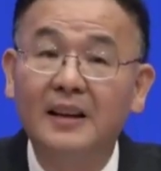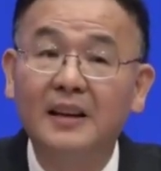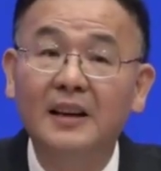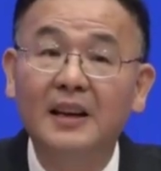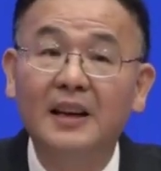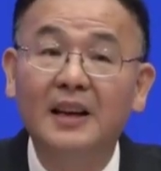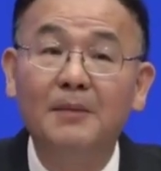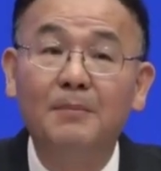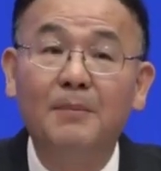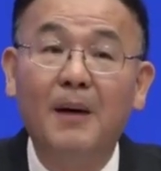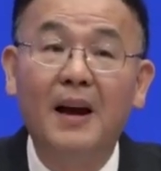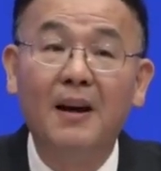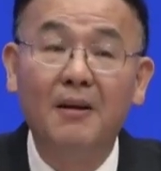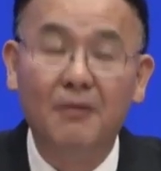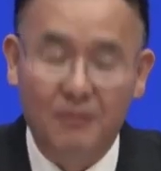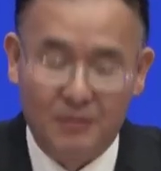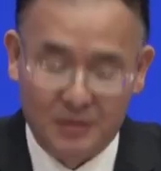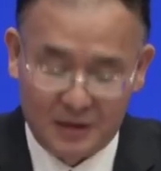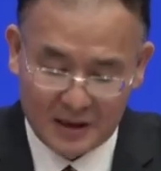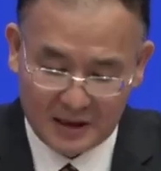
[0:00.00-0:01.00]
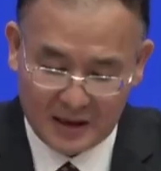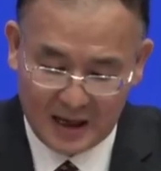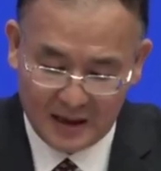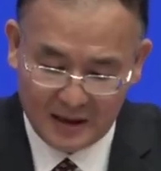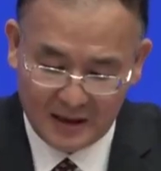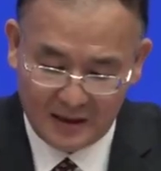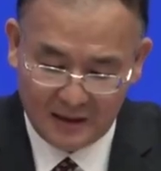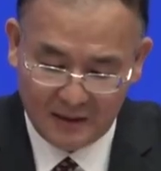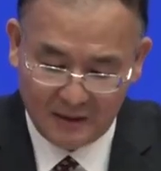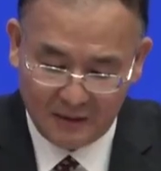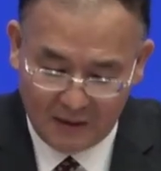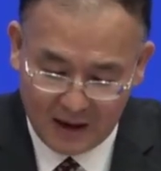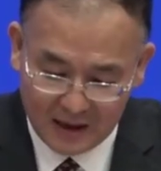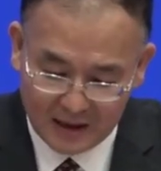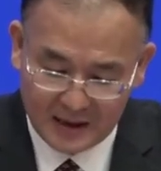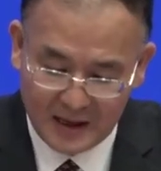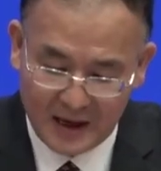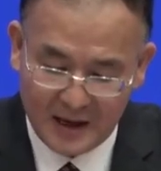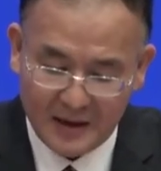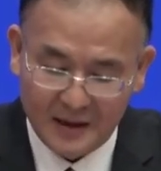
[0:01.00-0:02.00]
一百五十三
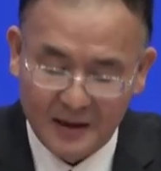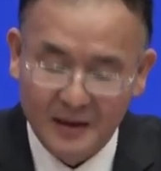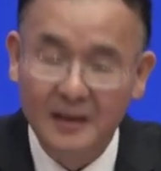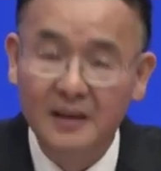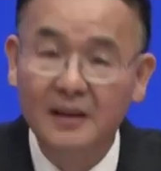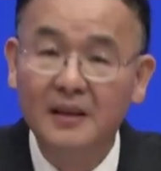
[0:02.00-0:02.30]
万件，